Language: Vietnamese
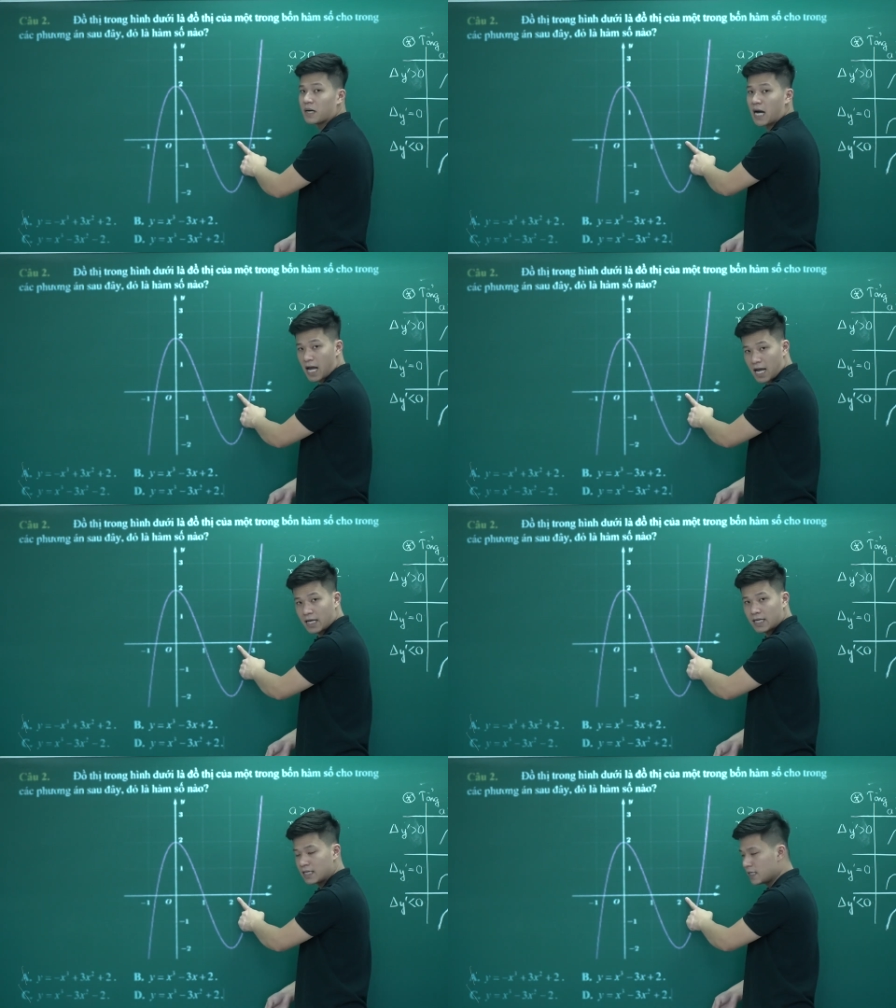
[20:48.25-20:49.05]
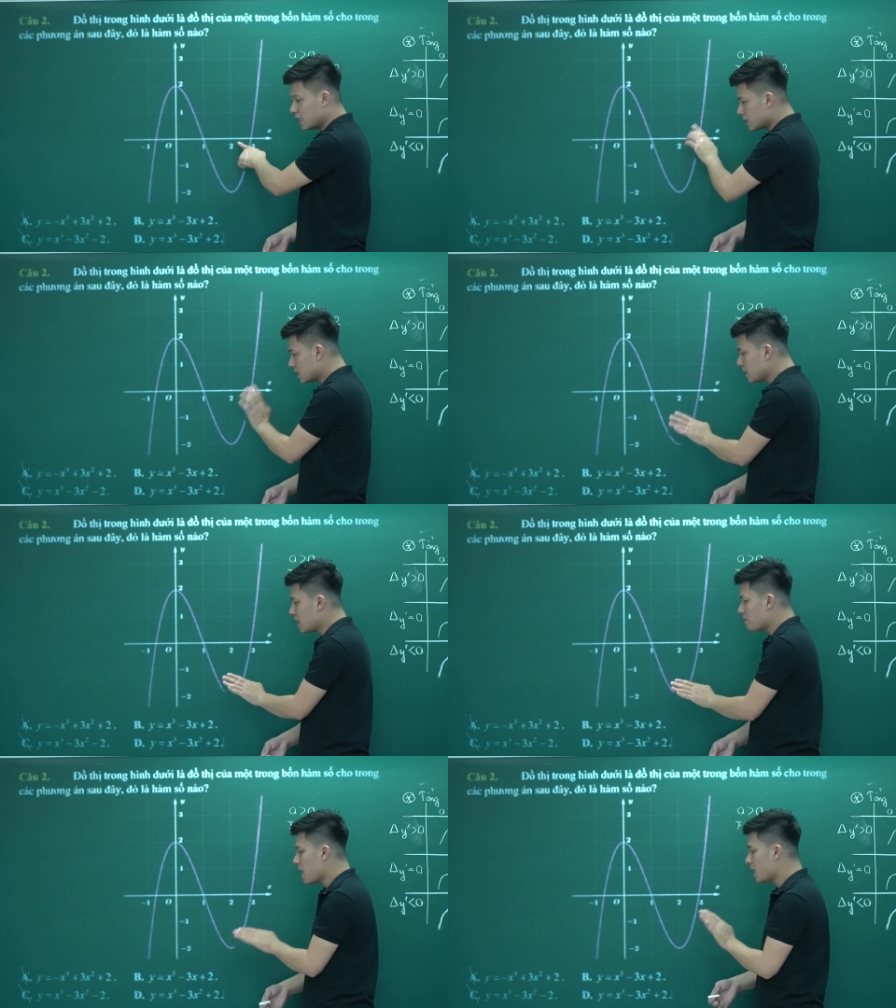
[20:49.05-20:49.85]
Bằng 2. Tức
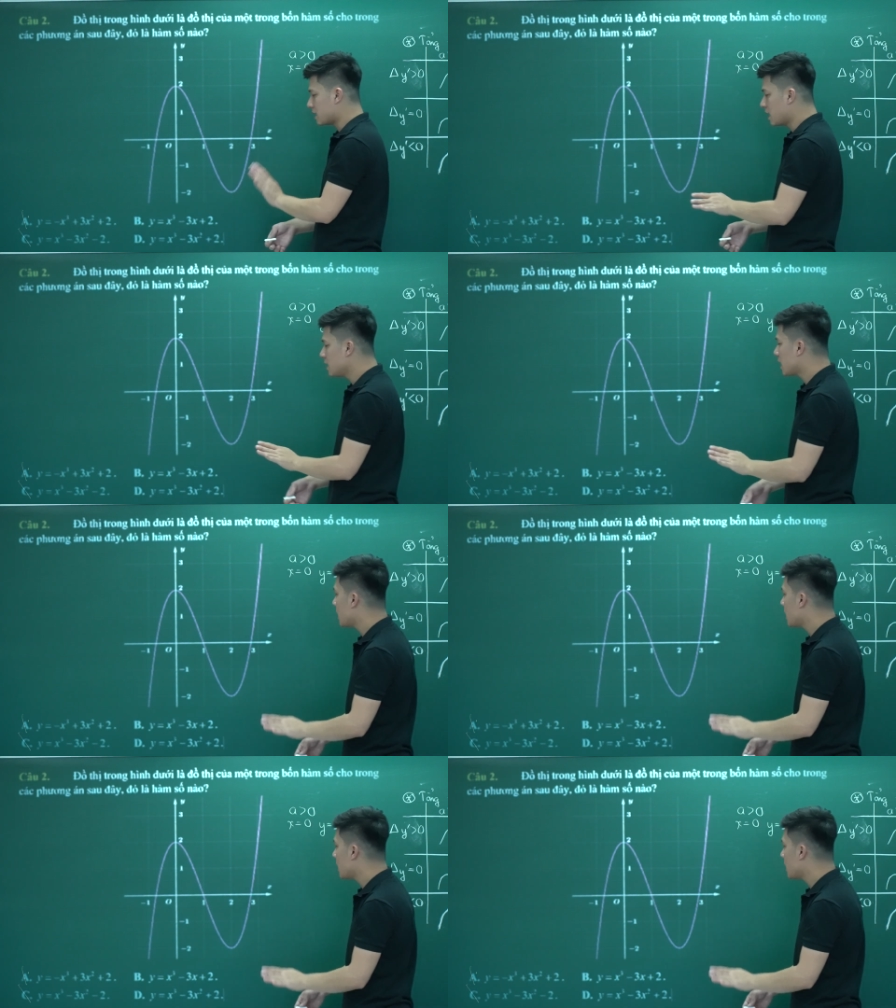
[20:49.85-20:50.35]
là bản thân